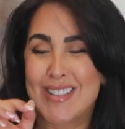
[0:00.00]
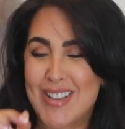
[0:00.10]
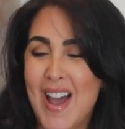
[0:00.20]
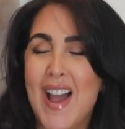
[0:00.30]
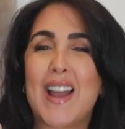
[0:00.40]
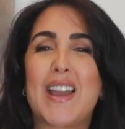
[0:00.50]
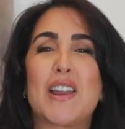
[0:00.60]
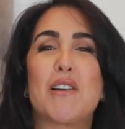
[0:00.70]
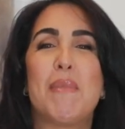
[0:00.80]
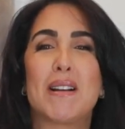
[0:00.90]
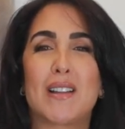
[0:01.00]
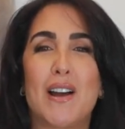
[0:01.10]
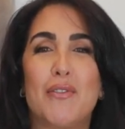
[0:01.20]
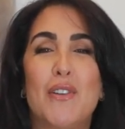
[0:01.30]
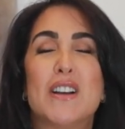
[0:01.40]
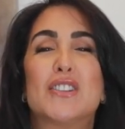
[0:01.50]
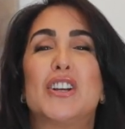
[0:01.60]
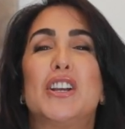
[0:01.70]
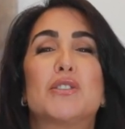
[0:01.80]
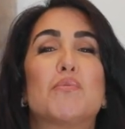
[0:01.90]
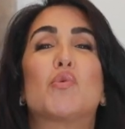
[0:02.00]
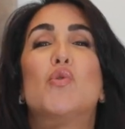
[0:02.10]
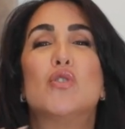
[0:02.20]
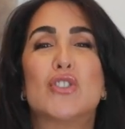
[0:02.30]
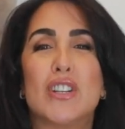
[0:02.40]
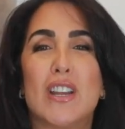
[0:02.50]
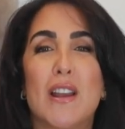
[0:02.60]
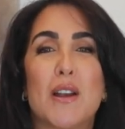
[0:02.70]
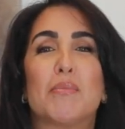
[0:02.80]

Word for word: حتى اخر المطاف تعيش بكل شيء